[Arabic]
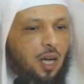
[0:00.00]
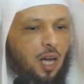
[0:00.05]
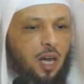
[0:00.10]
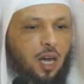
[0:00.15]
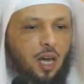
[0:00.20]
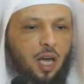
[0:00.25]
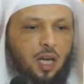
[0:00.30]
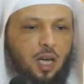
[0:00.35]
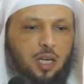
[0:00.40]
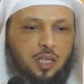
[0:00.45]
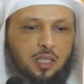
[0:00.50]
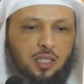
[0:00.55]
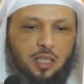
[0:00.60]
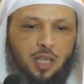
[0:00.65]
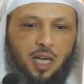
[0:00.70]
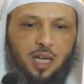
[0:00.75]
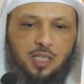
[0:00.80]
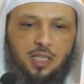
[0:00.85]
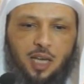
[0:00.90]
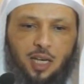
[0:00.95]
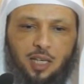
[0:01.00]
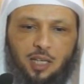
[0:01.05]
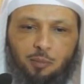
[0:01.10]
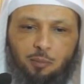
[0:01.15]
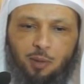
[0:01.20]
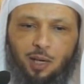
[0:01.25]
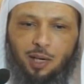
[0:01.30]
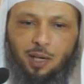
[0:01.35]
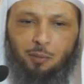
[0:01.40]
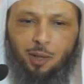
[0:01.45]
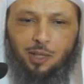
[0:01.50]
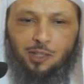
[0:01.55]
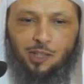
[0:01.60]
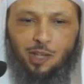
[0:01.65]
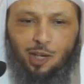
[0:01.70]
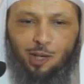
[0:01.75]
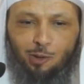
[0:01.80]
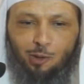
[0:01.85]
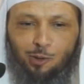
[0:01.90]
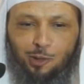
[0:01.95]
الله يحسن عزاكم اللي ما
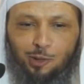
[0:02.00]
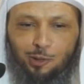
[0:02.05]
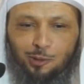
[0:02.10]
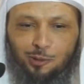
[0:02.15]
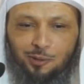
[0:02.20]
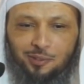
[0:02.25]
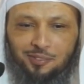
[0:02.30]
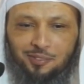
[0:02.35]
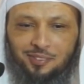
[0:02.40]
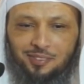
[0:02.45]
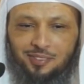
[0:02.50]
تصلون يقول